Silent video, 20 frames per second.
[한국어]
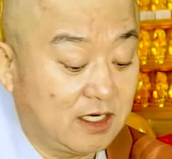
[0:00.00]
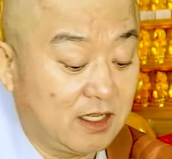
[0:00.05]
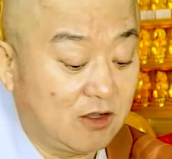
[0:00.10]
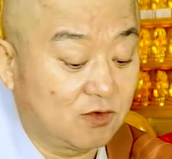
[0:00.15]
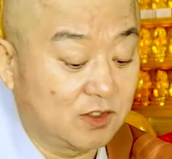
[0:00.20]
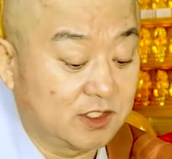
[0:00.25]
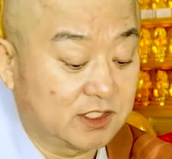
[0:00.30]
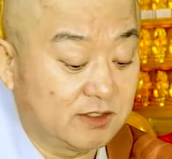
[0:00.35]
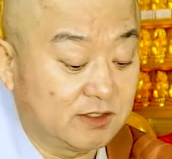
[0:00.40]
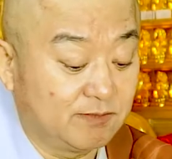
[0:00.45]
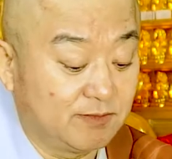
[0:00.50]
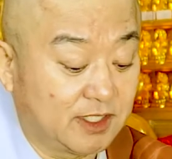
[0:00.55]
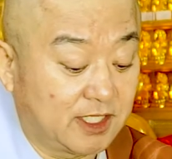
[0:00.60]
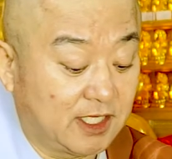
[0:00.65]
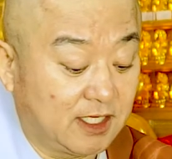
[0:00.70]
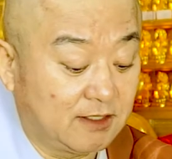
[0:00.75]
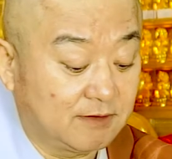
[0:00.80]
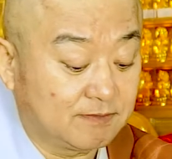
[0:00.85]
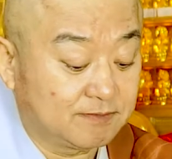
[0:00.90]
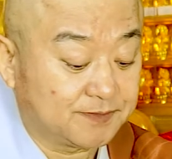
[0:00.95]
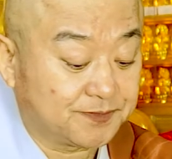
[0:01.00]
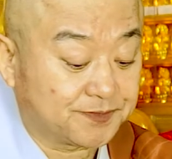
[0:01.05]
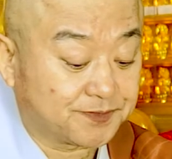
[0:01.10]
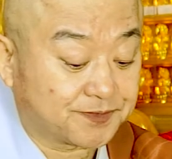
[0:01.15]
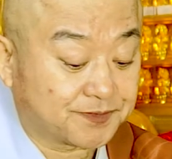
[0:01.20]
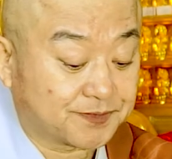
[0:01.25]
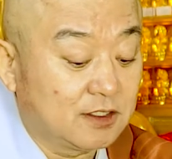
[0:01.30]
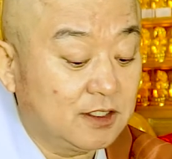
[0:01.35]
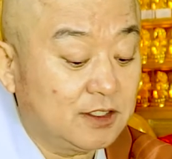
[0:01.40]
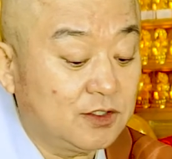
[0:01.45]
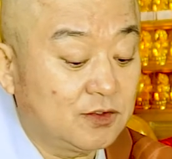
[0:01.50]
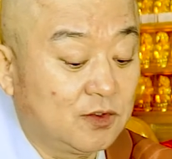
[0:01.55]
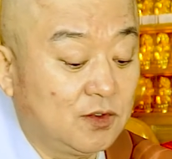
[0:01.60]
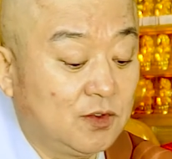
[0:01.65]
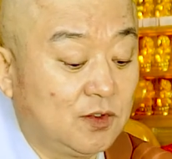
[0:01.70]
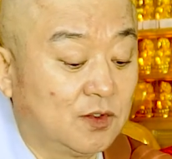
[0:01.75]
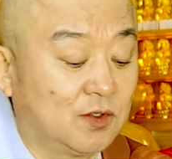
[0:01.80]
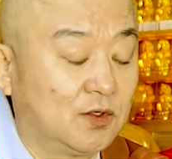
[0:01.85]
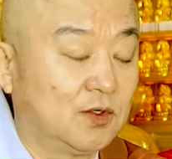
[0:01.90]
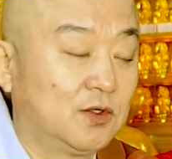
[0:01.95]
하고 있습니다.
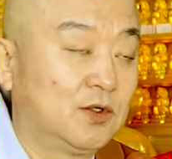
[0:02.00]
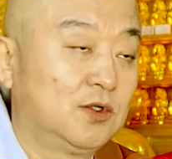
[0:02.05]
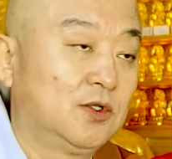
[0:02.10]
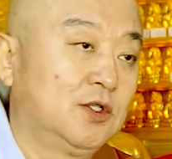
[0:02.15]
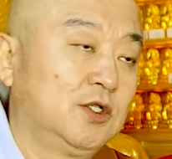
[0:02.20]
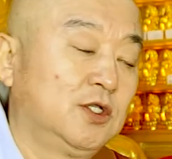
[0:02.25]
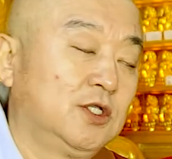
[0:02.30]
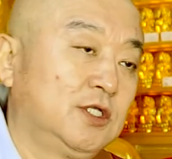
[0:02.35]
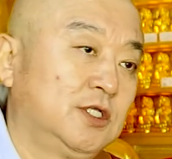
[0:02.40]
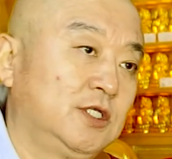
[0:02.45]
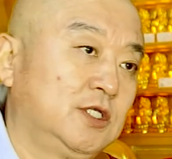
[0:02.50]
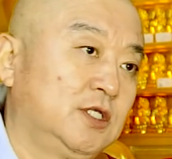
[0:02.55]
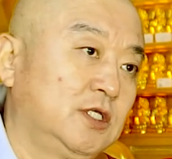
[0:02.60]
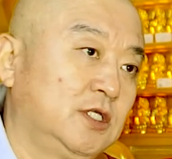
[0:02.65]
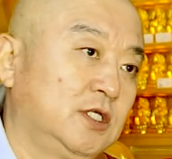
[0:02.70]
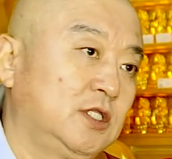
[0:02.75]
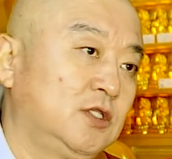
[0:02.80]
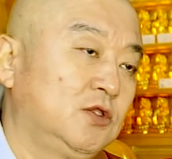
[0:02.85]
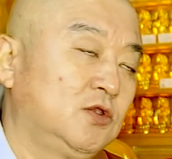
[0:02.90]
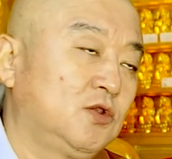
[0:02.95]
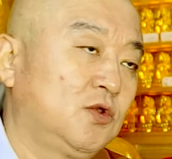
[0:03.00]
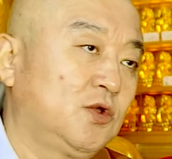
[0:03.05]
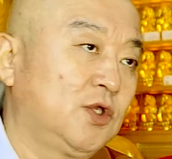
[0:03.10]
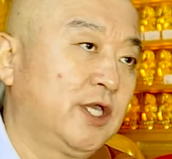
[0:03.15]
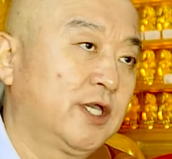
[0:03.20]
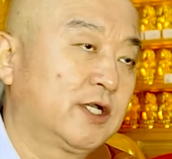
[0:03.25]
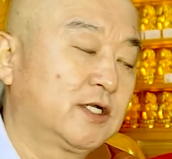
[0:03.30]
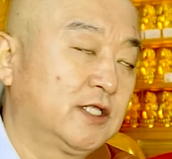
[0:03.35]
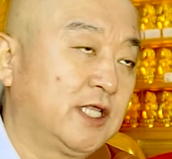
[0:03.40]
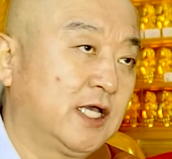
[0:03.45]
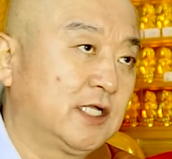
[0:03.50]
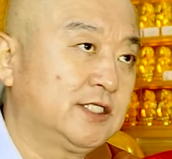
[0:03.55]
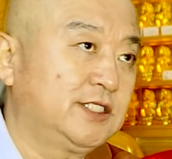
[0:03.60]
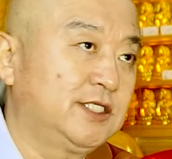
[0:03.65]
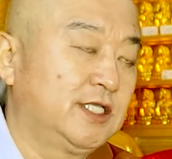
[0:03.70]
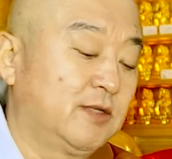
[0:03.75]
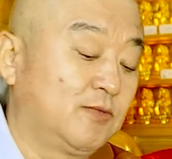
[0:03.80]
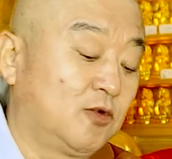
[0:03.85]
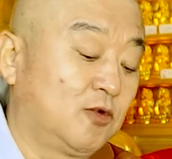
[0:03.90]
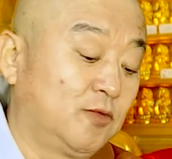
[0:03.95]
그리고 이 인도의 그
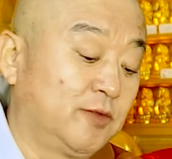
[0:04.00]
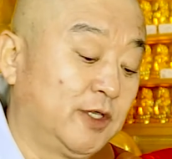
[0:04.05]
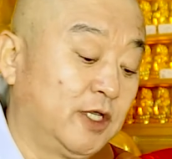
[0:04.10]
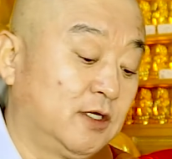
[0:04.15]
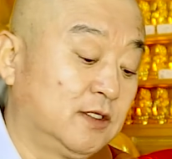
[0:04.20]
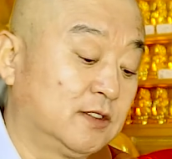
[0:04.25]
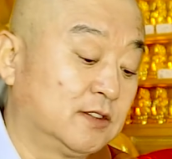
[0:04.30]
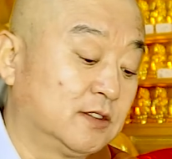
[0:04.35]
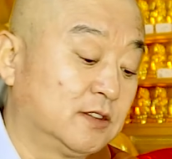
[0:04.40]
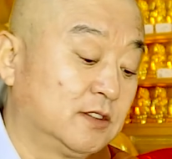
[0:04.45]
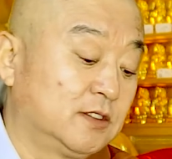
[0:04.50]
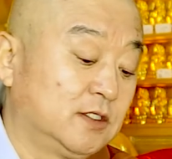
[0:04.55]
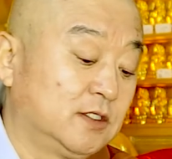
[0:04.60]
당시에 보면